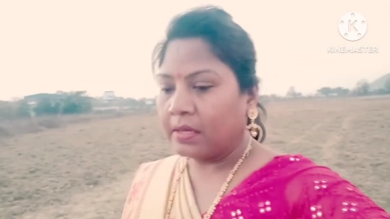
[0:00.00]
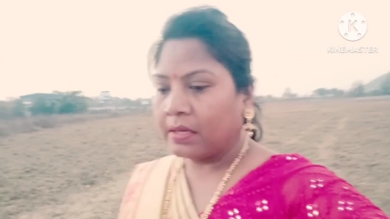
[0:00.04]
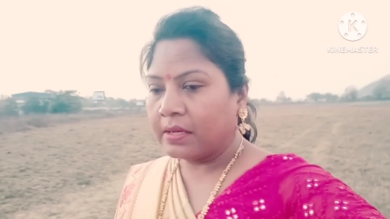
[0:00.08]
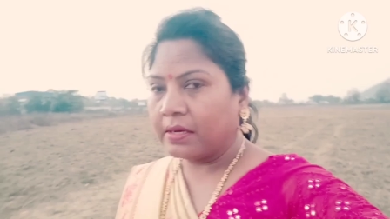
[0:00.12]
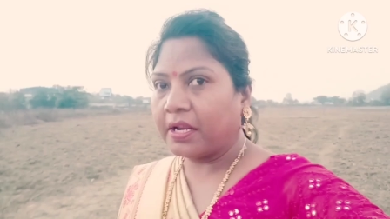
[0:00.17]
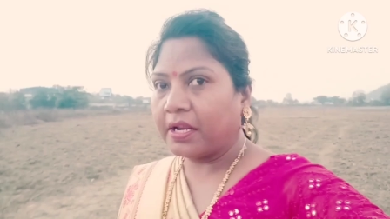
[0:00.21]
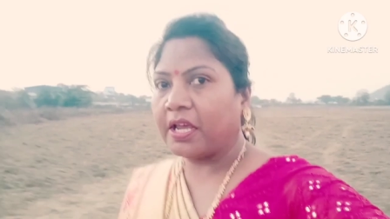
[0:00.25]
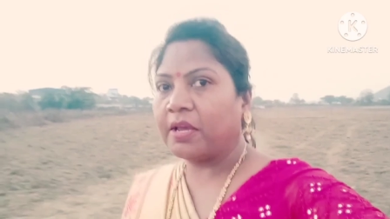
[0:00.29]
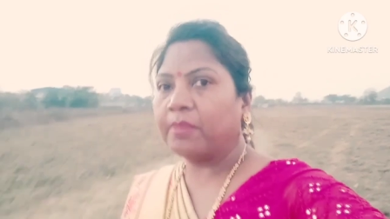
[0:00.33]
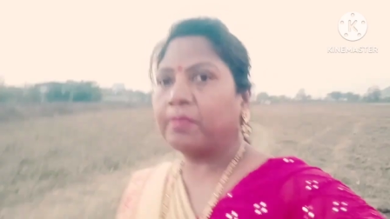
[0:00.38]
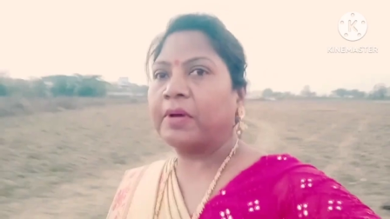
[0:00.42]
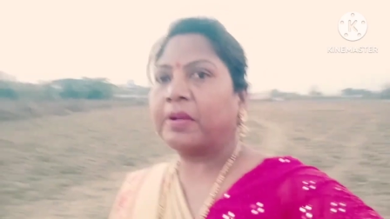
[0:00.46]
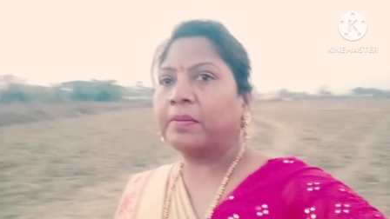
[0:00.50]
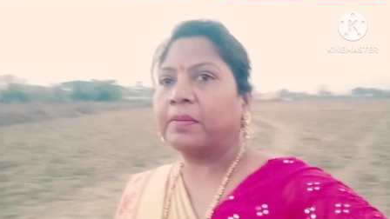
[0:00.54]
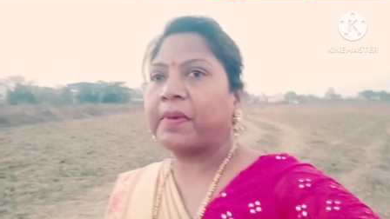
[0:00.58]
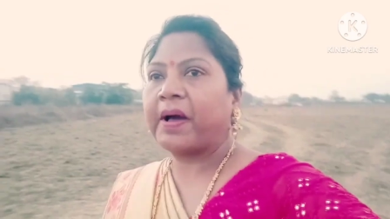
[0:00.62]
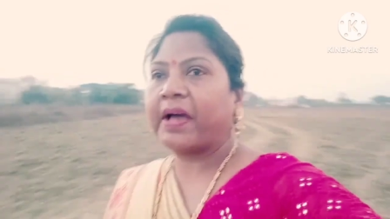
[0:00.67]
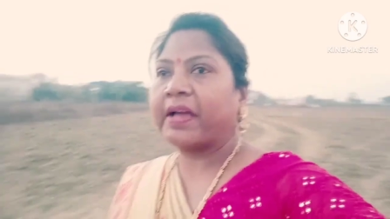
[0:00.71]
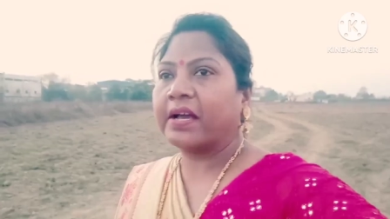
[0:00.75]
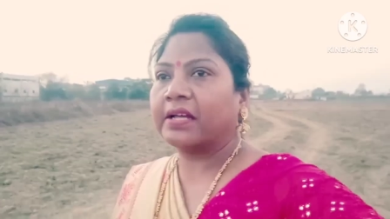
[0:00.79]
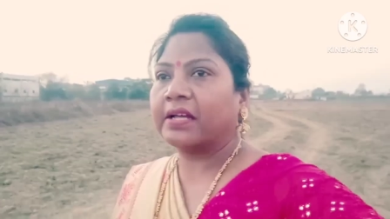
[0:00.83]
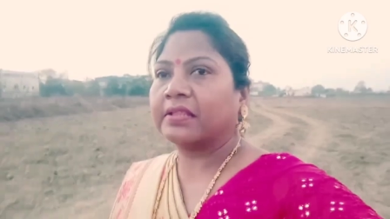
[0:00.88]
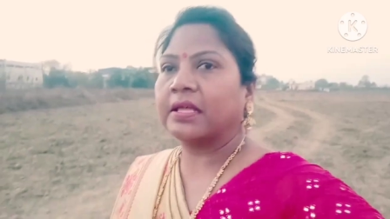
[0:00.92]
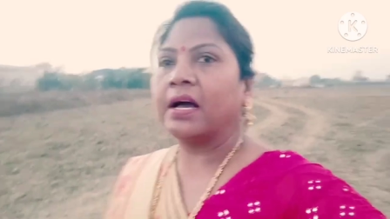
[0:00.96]
नहीं बन
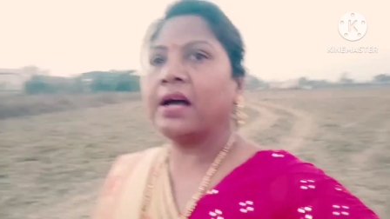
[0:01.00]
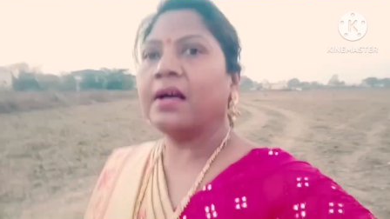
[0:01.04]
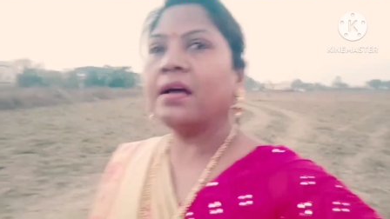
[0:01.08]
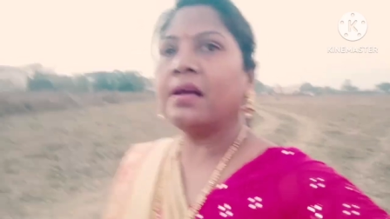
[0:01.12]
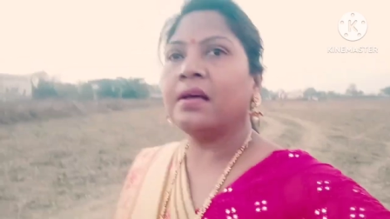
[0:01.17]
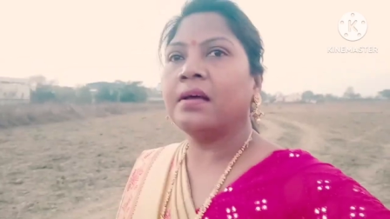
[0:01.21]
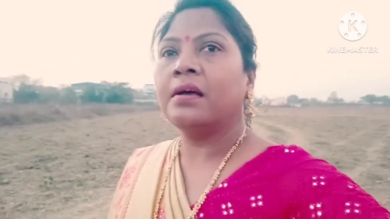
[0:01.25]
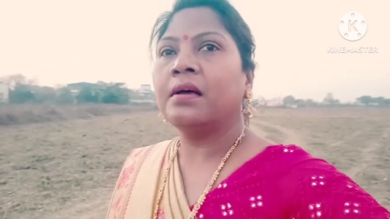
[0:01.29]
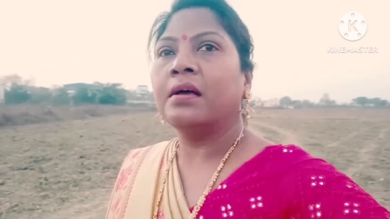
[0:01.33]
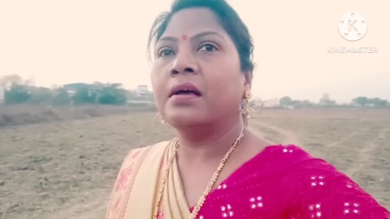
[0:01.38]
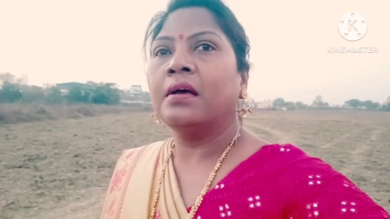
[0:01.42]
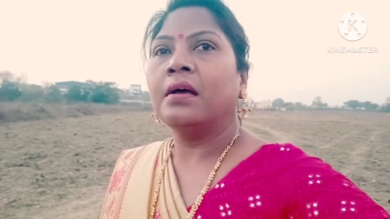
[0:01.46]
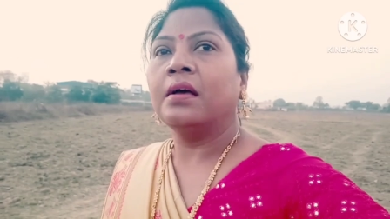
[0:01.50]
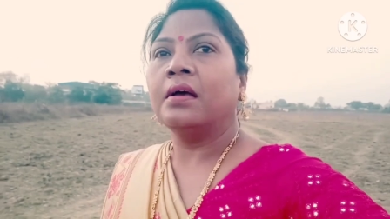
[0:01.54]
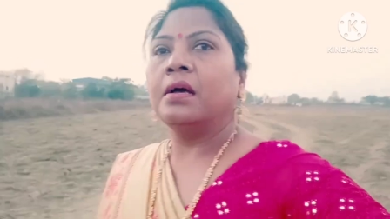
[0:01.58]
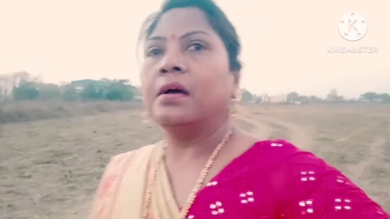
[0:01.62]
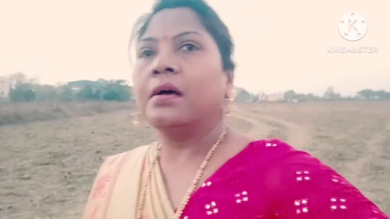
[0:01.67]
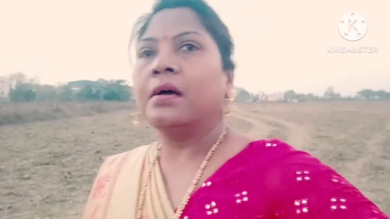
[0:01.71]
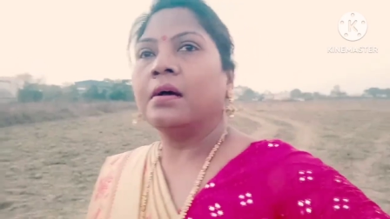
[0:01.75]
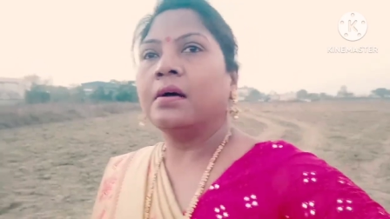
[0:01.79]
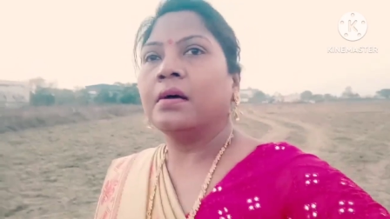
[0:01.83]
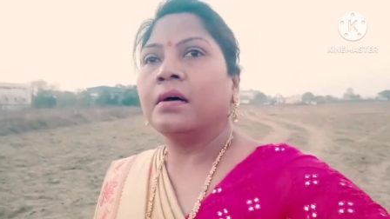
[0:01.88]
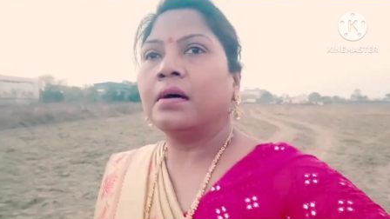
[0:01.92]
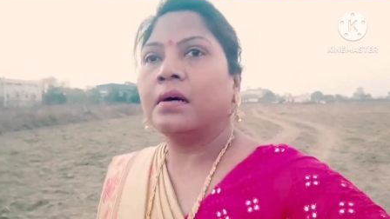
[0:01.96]
पाया था
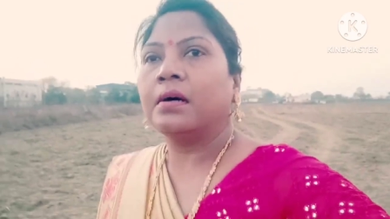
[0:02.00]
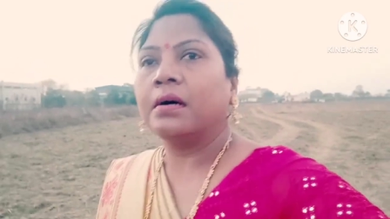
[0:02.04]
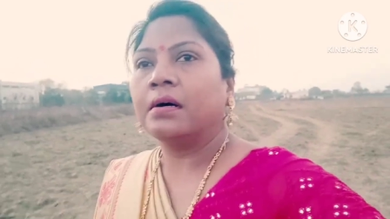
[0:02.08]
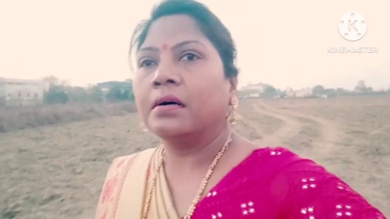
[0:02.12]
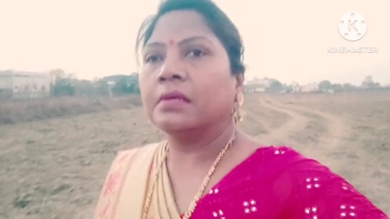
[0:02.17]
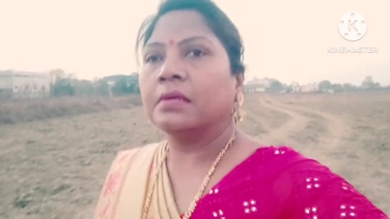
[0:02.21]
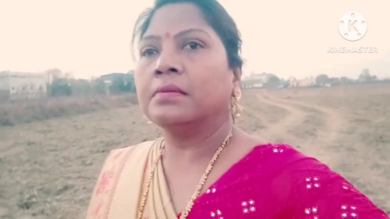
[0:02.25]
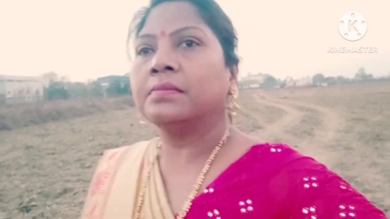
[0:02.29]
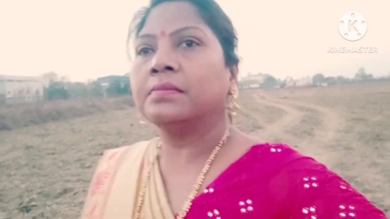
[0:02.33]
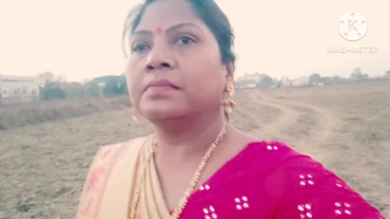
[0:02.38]
आ,